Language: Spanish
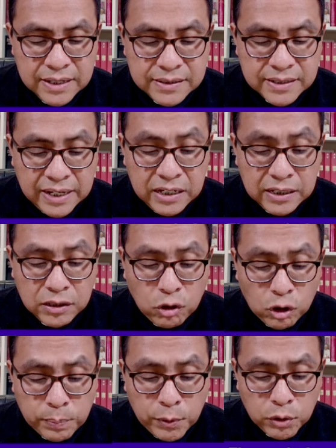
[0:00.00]
se
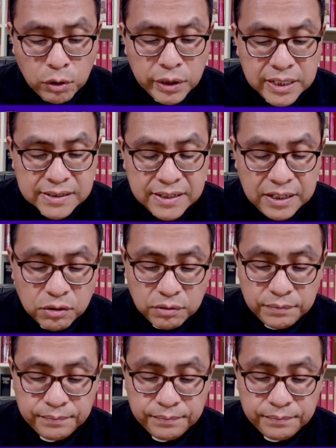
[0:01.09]
incorporó y les dijo,